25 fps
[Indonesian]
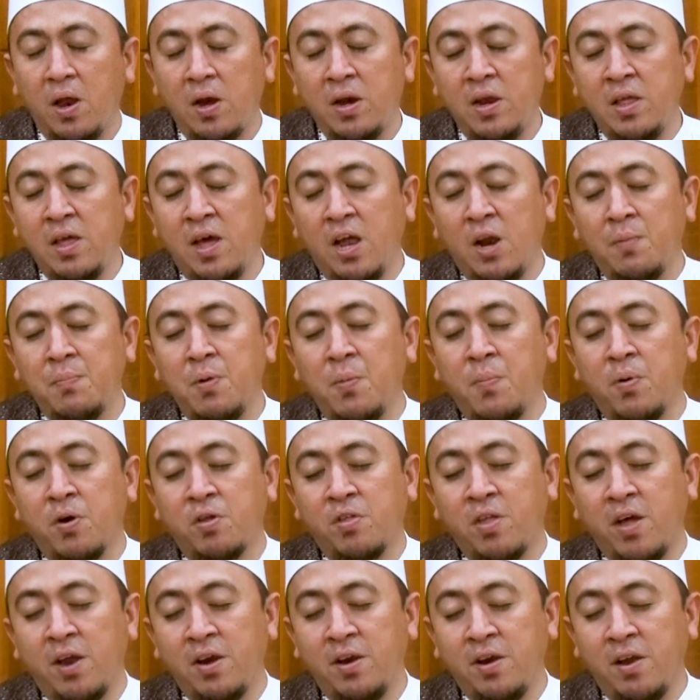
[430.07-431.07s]
dia lebih
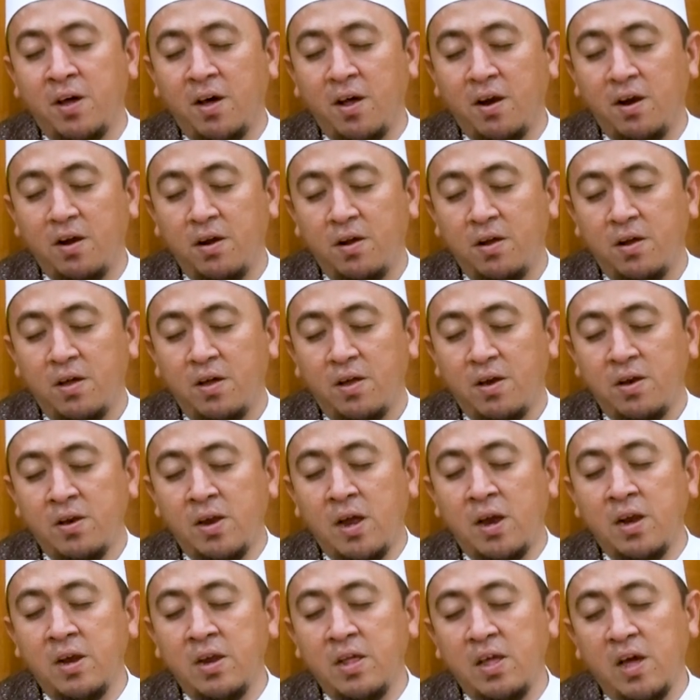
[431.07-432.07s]
bersandar
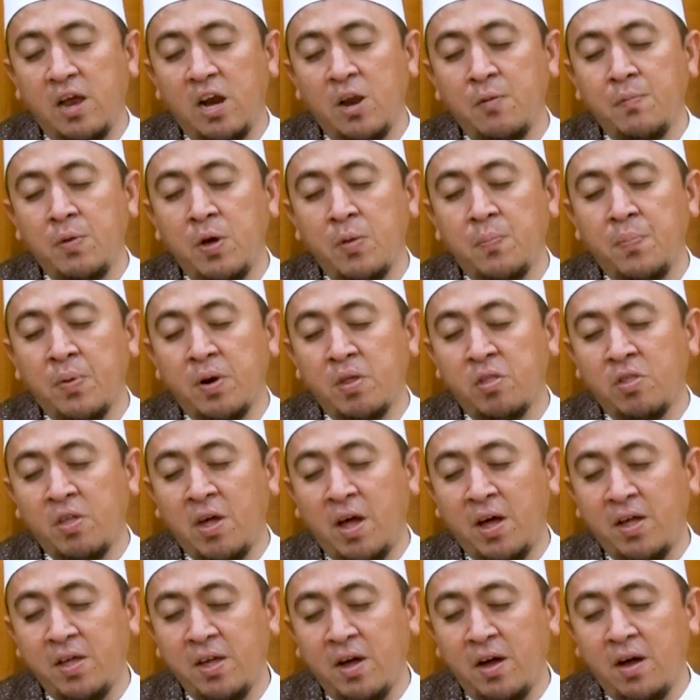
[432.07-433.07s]
dan dia lebih
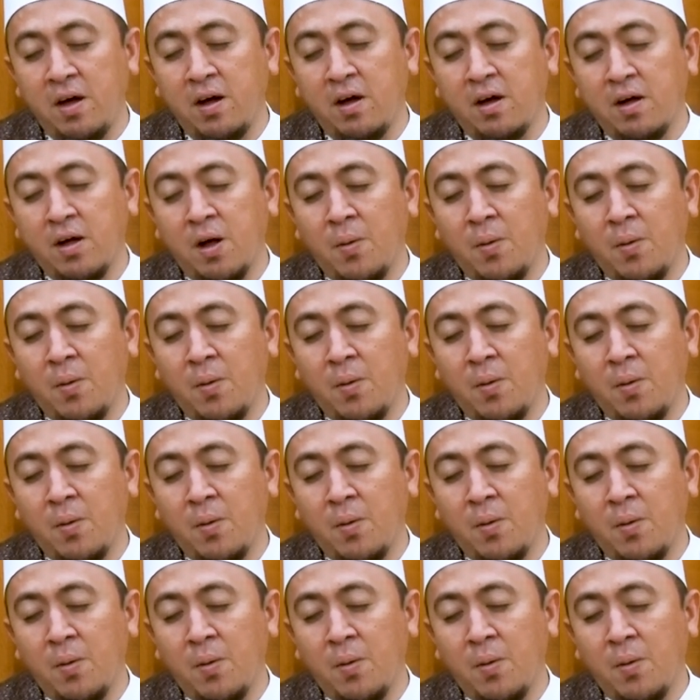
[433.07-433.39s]
percaya